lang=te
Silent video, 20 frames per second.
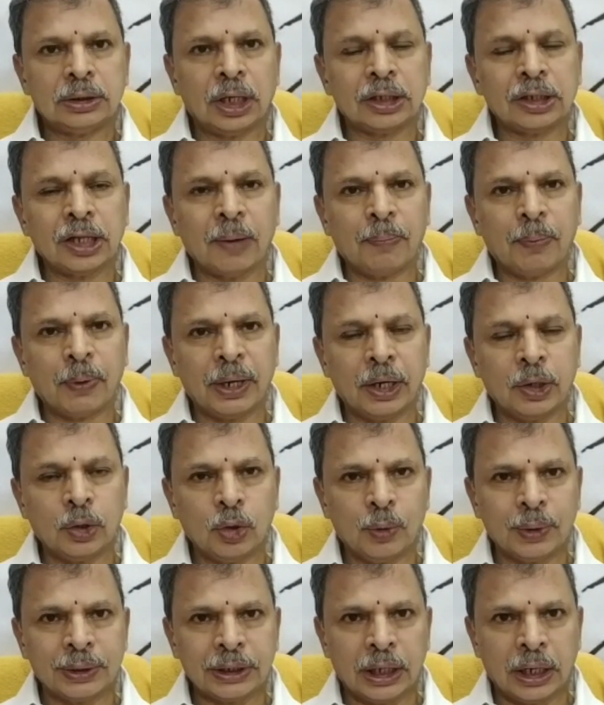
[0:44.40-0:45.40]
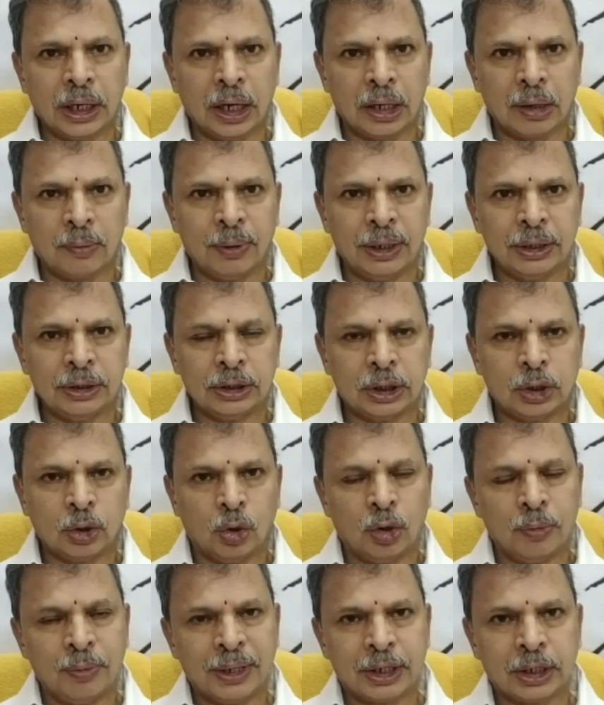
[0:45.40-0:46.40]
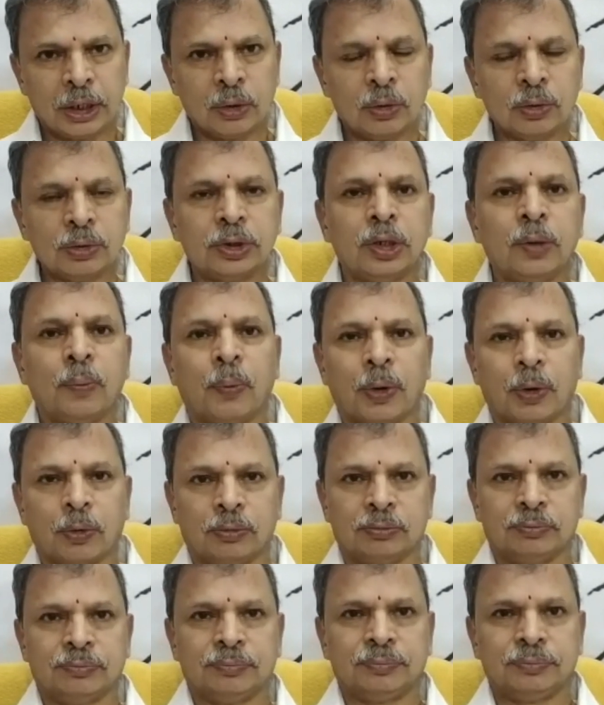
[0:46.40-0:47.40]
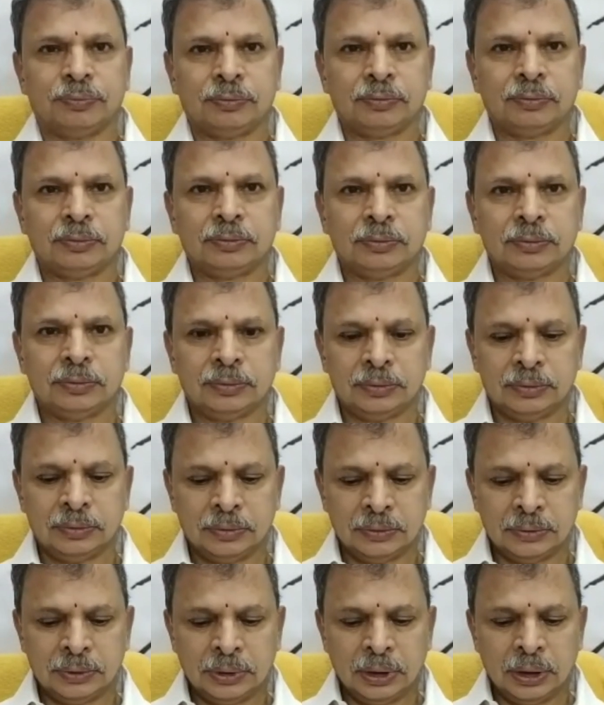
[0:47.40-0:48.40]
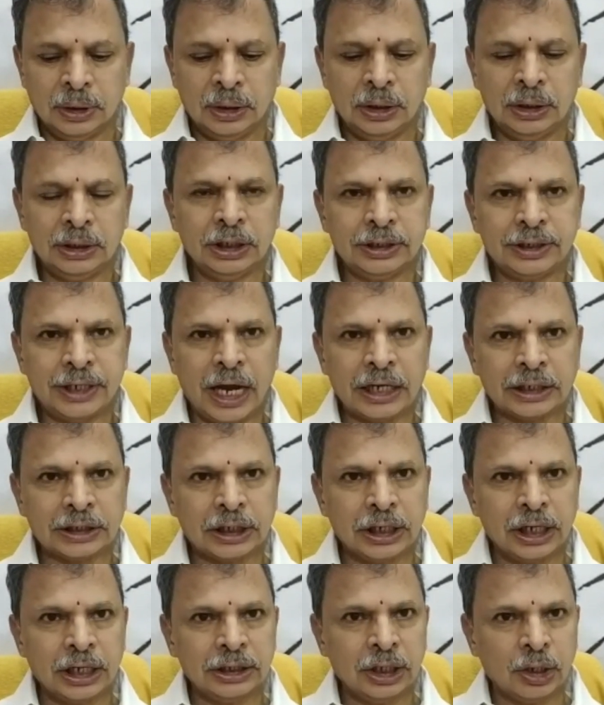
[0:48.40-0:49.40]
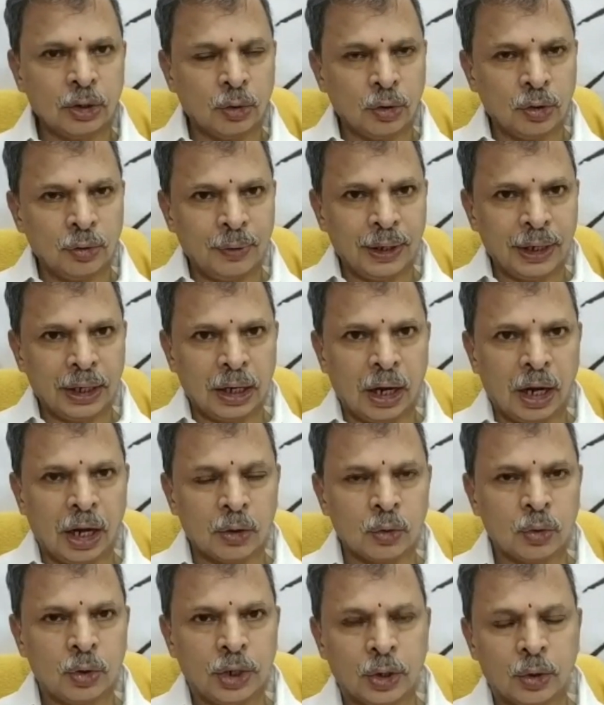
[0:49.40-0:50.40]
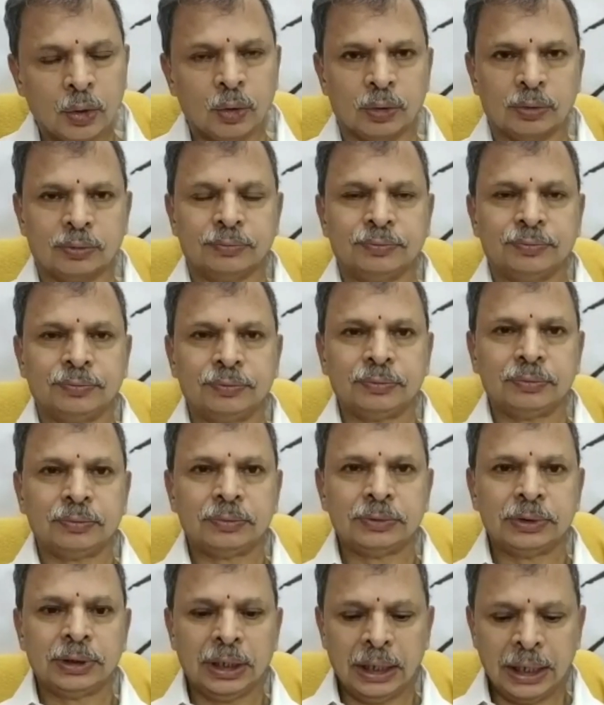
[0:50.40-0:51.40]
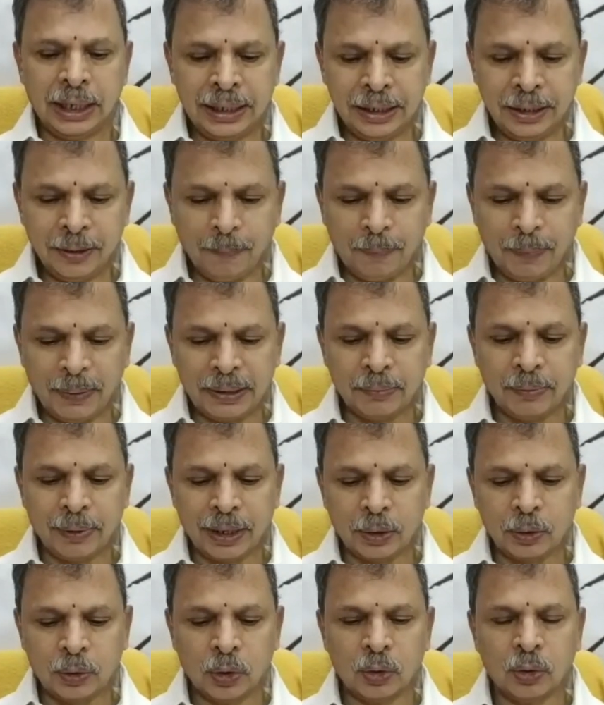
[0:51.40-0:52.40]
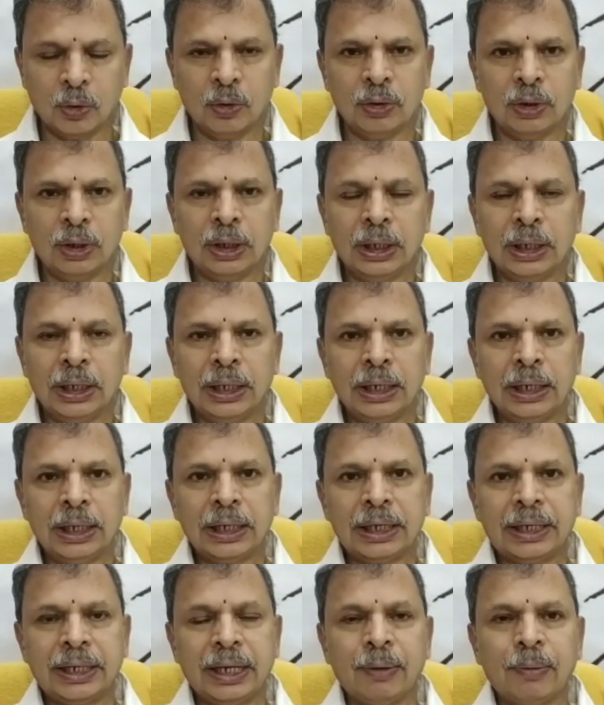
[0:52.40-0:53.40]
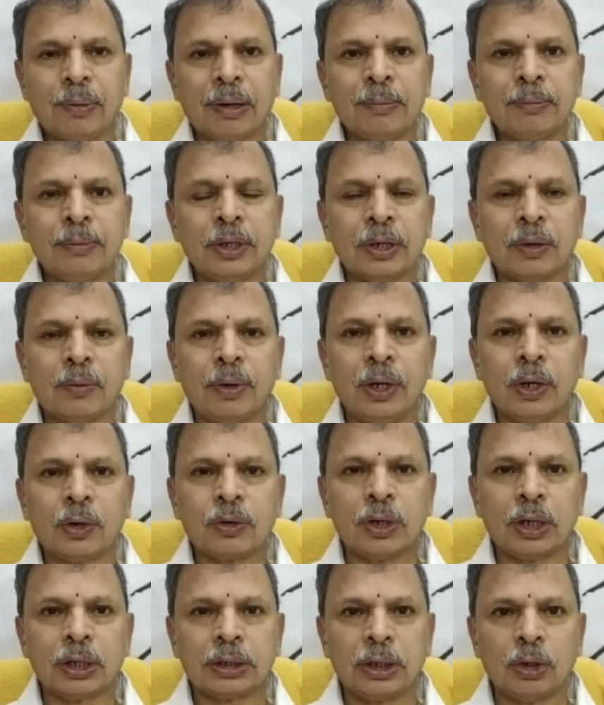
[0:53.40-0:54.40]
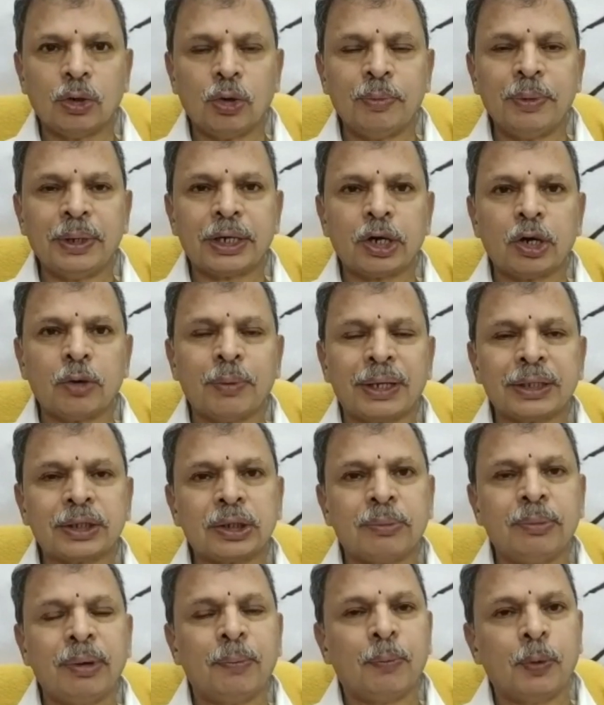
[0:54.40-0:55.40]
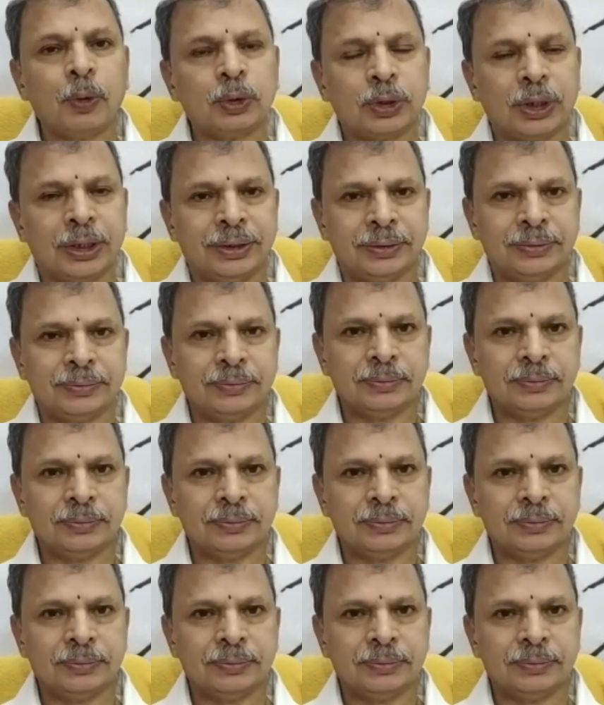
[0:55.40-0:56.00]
దాదాపు రెండు వందల అరవై ఎనిమిది కిలోమీటర్లు దీని పొడవు ఇది శాంక్షన్ అయింది రెండు వేల ఆరు ఏడులో కానీ ఇప్పటి వరకు కేవలం ఇరవై ఒక్క కిలోమీటర్లు మాత్రమే పూర్తయి